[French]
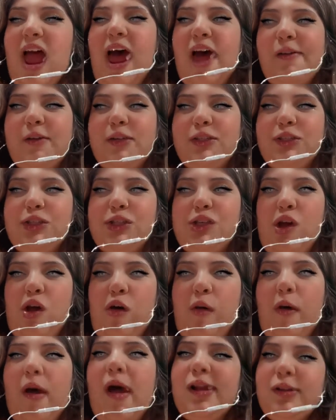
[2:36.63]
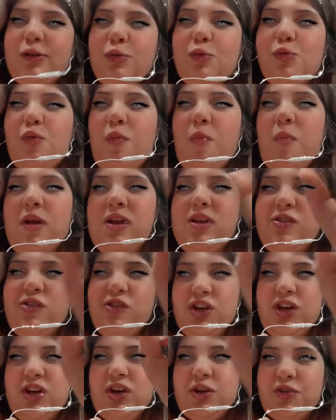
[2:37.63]
Avec euh, un trou, mais
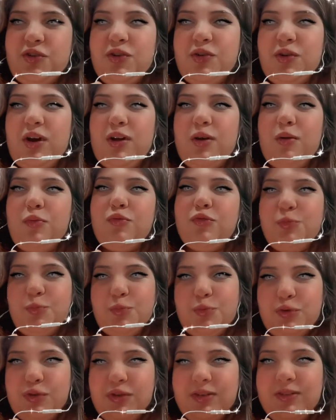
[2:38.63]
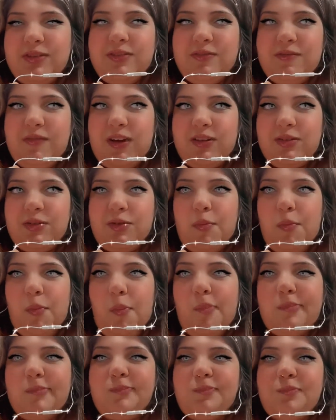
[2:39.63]
j'ai acheté une rallonge pour que ça se passe euh,
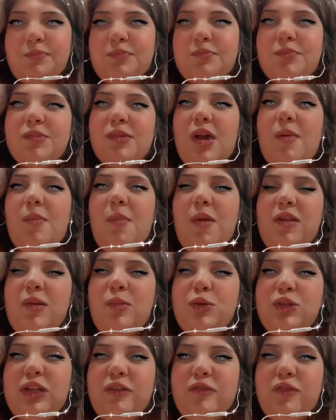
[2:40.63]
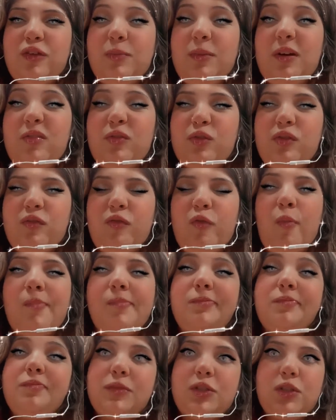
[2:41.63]
mettre dans mon téléphone. Bref, ça faux
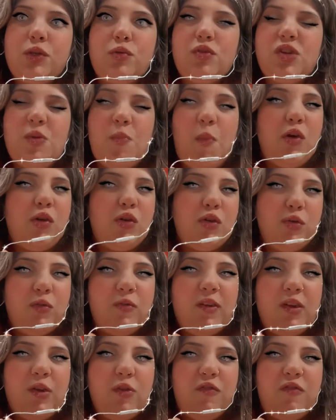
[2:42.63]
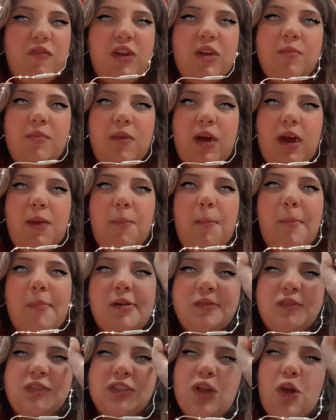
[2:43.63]
Du coup, j'ai pas encore trouvé ben, le fil. Bah,
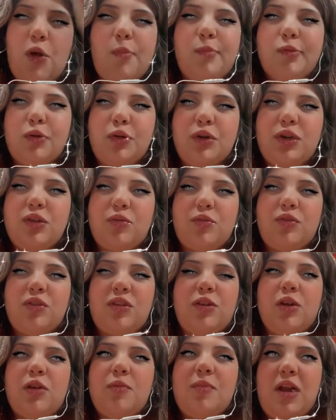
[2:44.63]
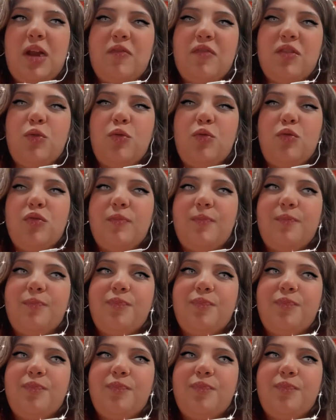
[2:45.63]
avec pour eux qui sont TikTok, mais la vidéo, euh,